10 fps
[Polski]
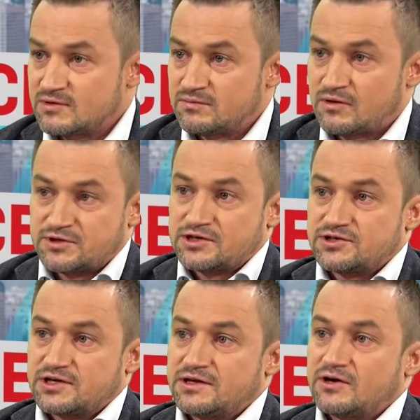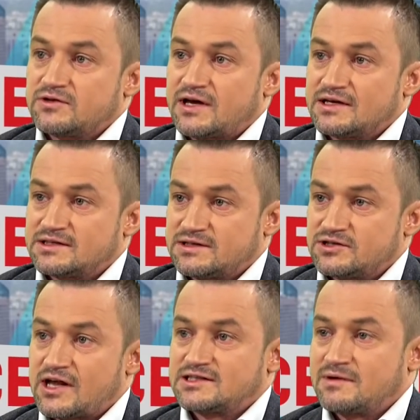no bo przecież jednego dnia jest
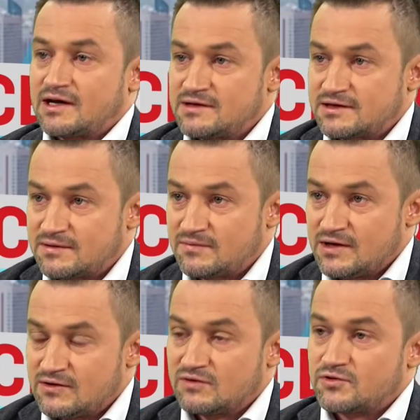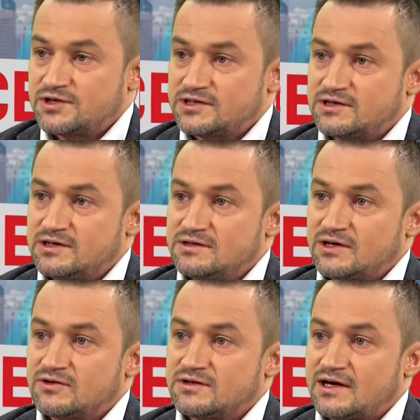żelaznym kandydatem nowoczesnej,
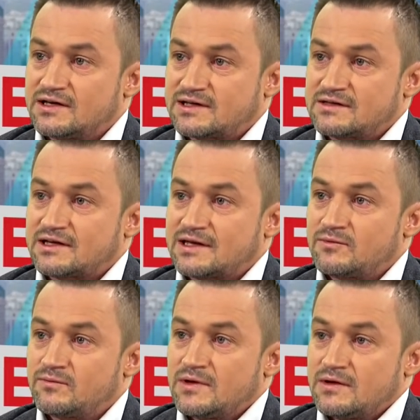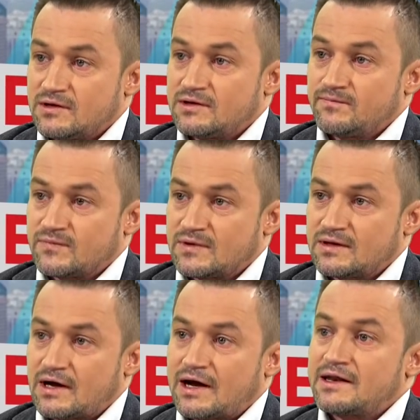innego dnia jest kandydatem,
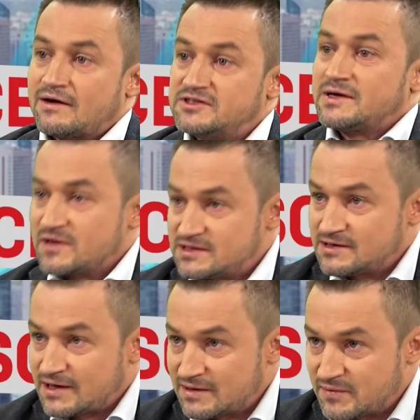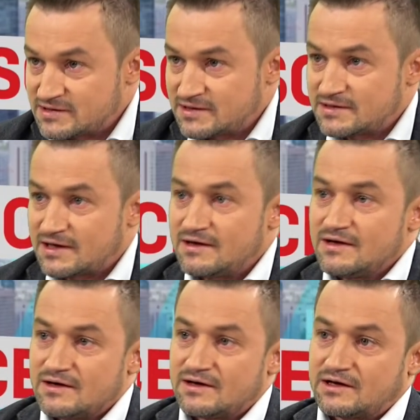ale na wiceprezydenta, nie prezydenta.
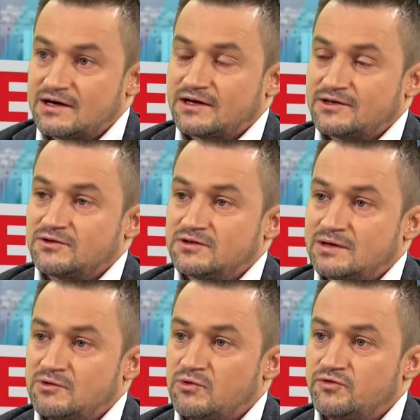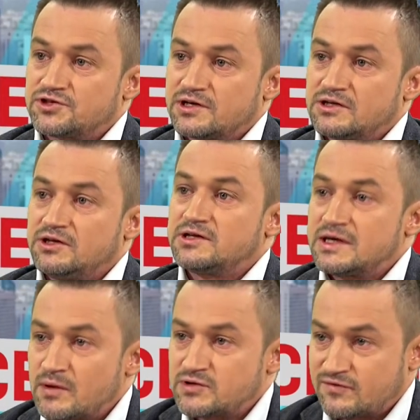Kilka tygodni temu mówi, że nigdy
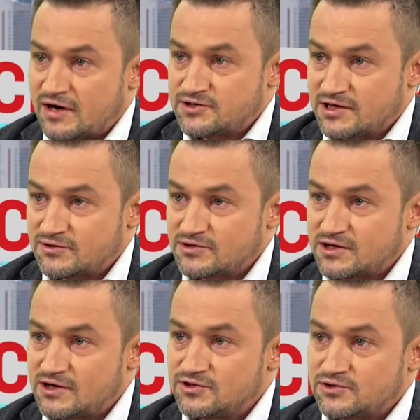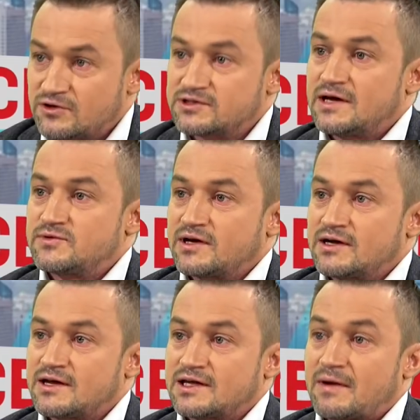nie poprzefał Trzaskowskiego i że to on jest najlepszym
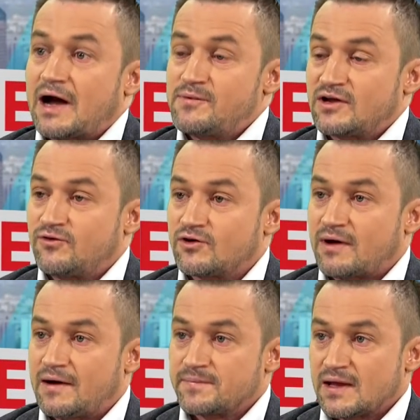kandydatem, a Platforma